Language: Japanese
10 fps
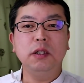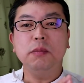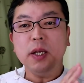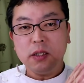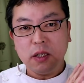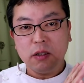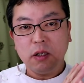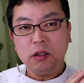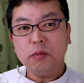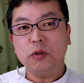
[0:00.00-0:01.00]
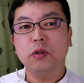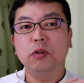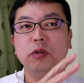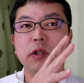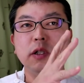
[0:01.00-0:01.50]
イメージですけれども、
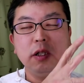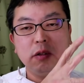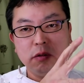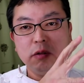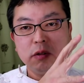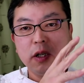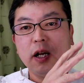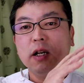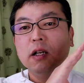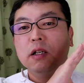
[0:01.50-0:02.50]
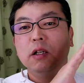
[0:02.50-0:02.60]
その筋肉が